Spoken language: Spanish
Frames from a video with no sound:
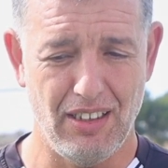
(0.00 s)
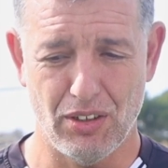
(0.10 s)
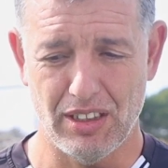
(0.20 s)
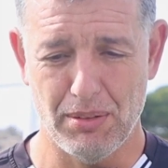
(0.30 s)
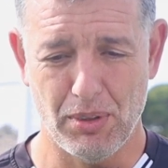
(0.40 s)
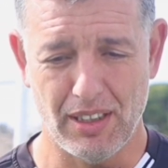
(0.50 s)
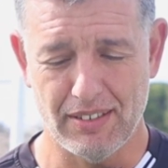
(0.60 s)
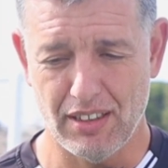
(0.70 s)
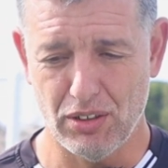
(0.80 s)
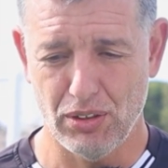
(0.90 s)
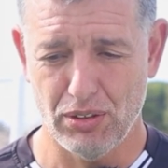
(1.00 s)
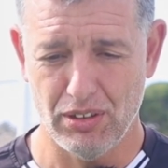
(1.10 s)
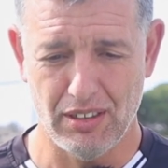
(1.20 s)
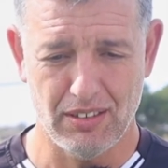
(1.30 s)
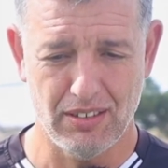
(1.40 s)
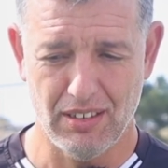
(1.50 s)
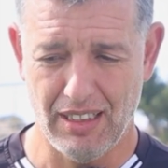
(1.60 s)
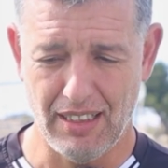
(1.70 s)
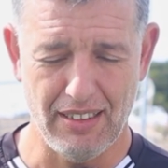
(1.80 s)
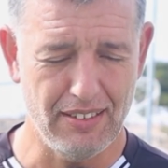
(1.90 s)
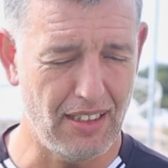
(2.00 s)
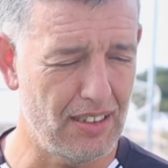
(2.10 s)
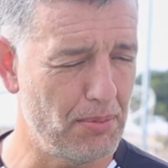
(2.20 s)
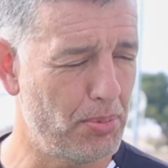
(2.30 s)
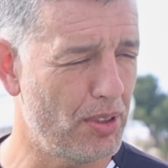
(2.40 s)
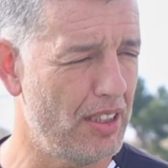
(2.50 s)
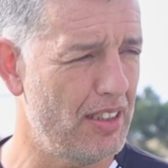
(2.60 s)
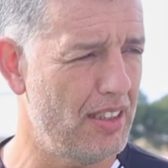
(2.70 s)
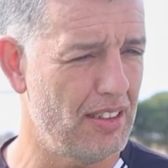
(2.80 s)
lo que tenemos que hacer todo es analizar la temporada,